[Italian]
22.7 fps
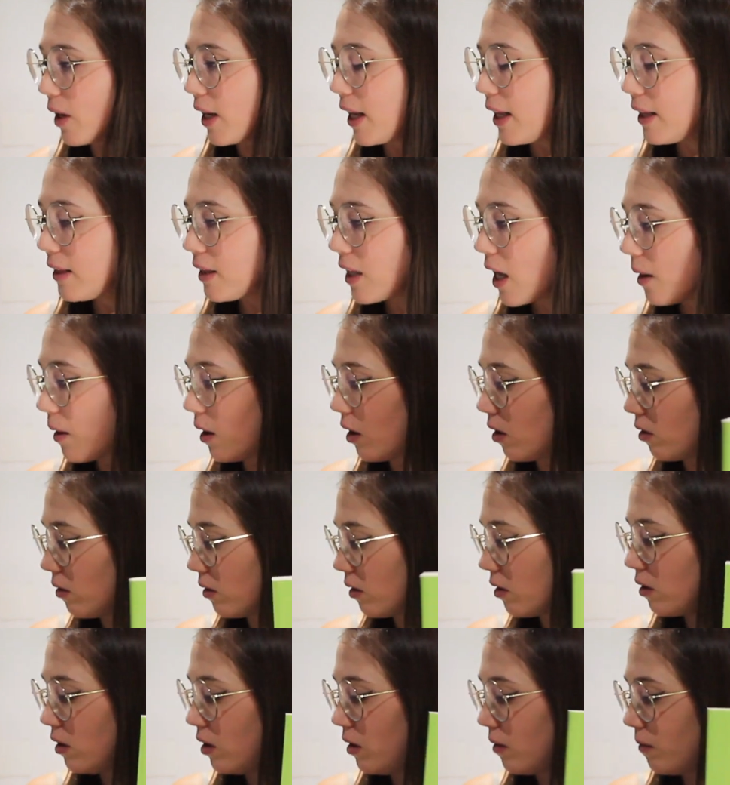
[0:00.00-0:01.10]
in realtà
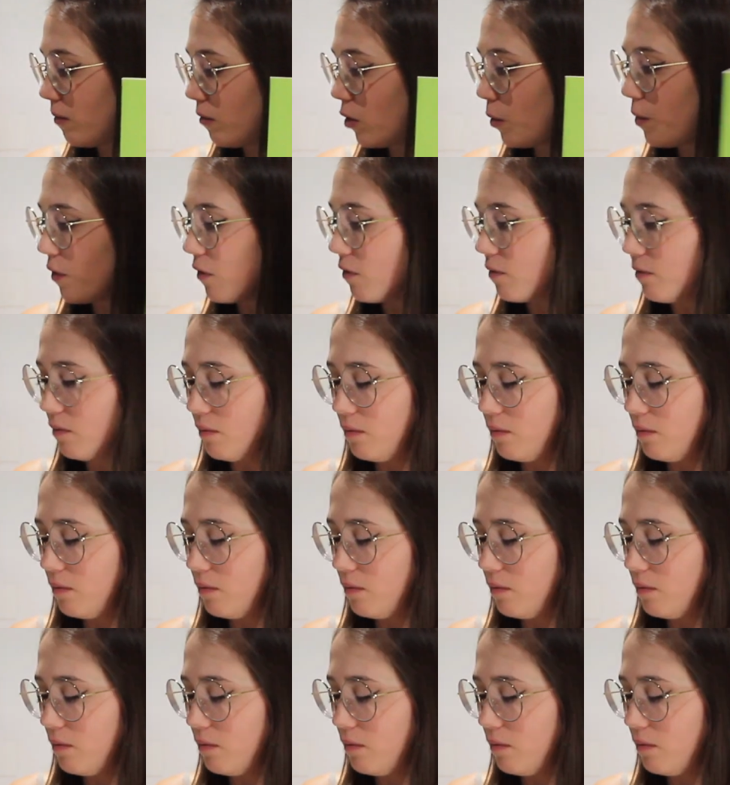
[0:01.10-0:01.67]
ho, dopo